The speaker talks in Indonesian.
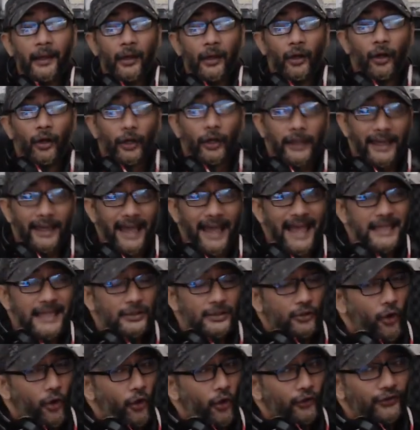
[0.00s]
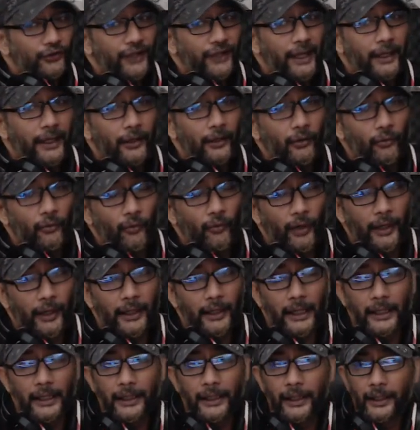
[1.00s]
Oke okay guys, konten gue
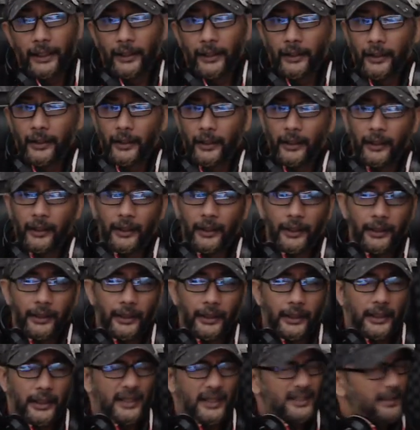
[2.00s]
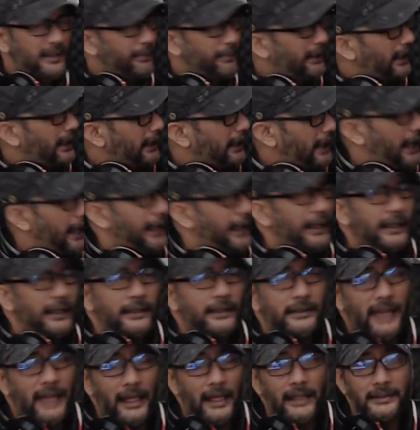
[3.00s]
kali ini, ini sebenarnya ini
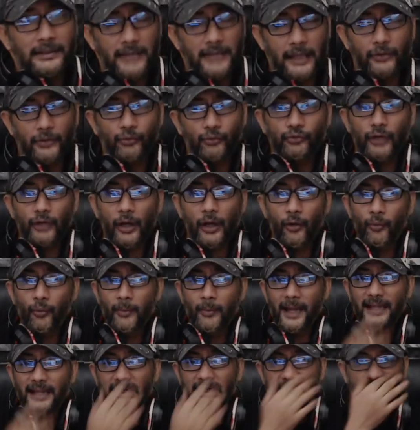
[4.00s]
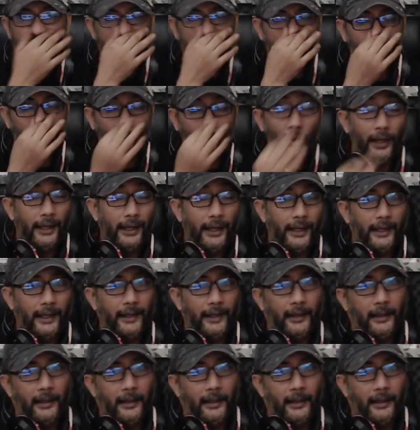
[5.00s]
salah satu traumatis gue.